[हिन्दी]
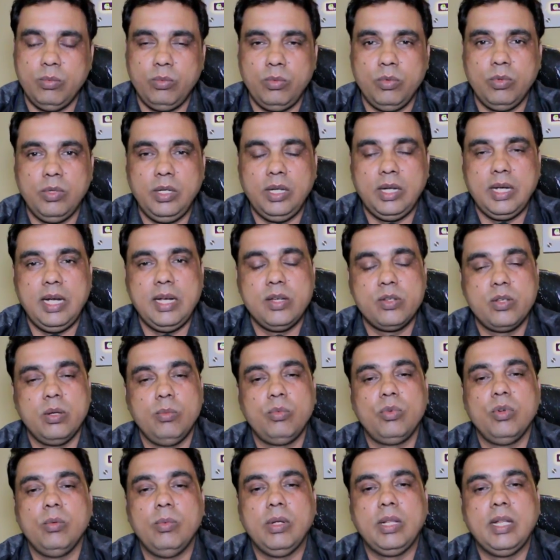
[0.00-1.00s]
सबको दिखाएं
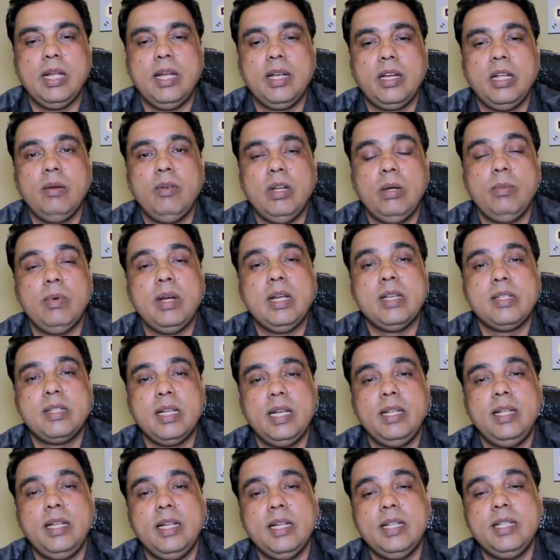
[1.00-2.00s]
सबको बताएं कि हमारी
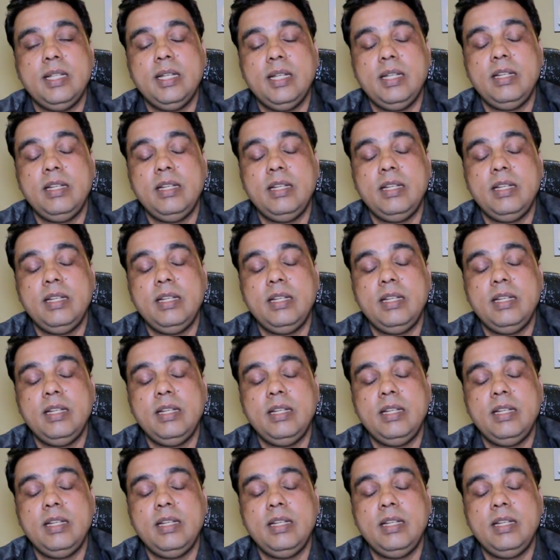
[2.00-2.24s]
भाषा ही है जी